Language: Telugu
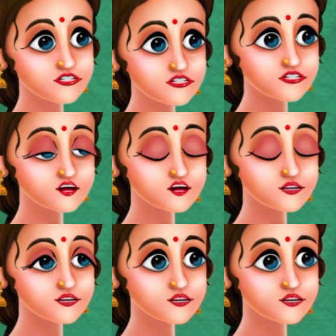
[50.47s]
మనం
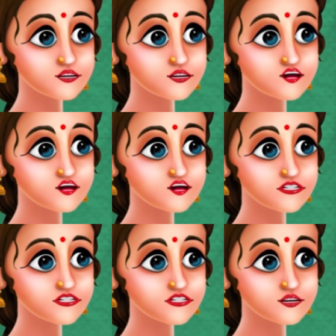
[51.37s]
అన్ని నష్టాలు
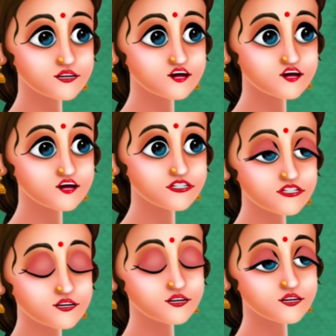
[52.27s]
తెస్తున్నామని మీ
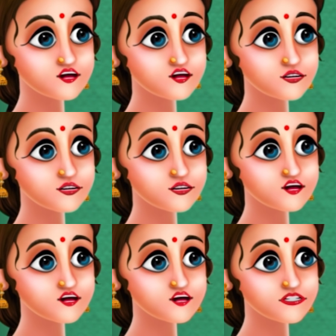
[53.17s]
కొడుకు ఇంకా
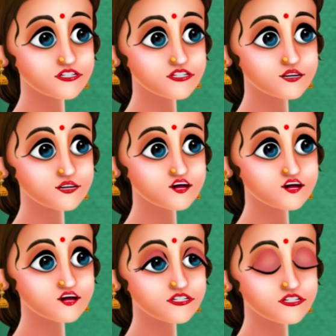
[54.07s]
మావయ్య అంటూ
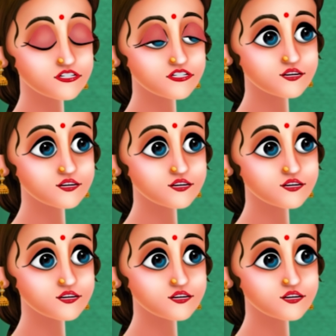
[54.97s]
ఉంటారు కదా